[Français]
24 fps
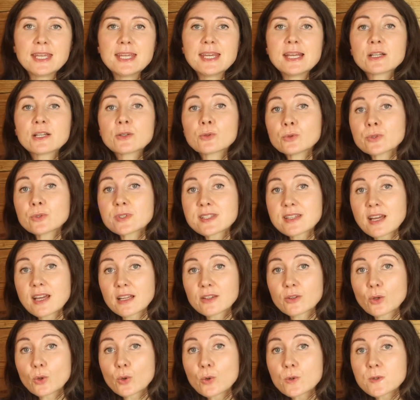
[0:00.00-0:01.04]
Ils
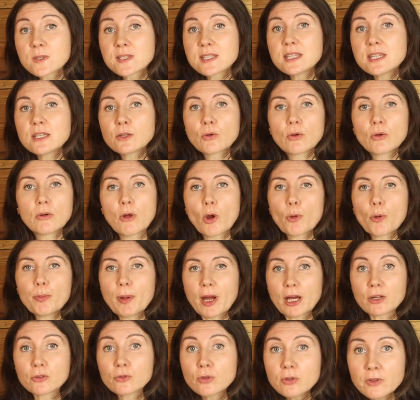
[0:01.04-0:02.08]
constatent aussi que leur
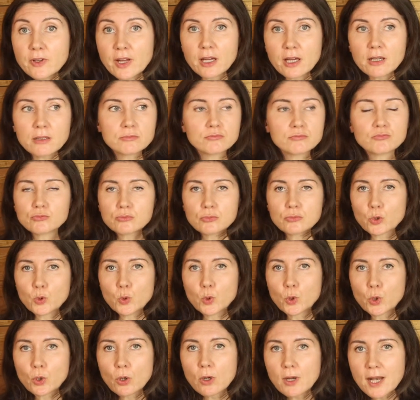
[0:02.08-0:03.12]
partenaire
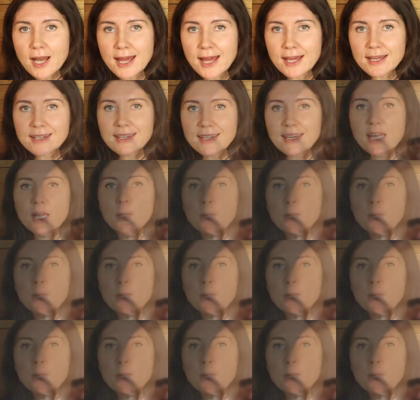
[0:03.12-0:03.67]
ou collègue